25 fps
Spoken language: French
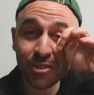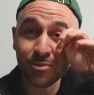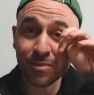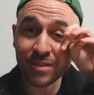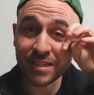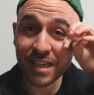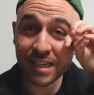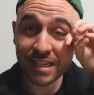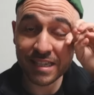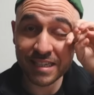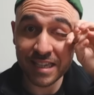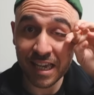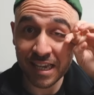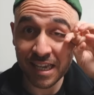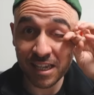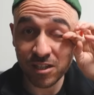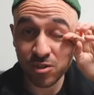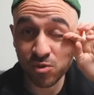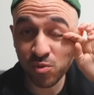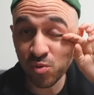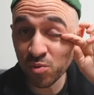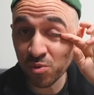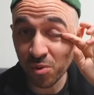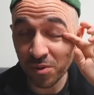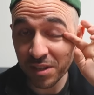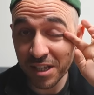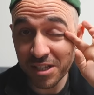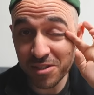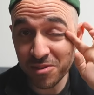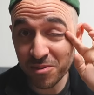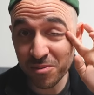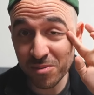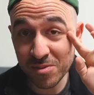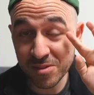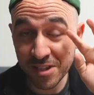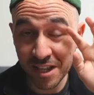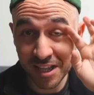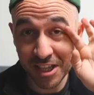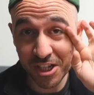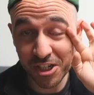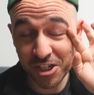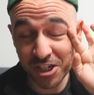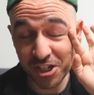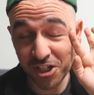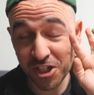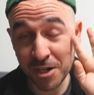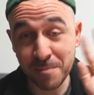Tu vois, ça, ça casse tout ton excuse, Natacha.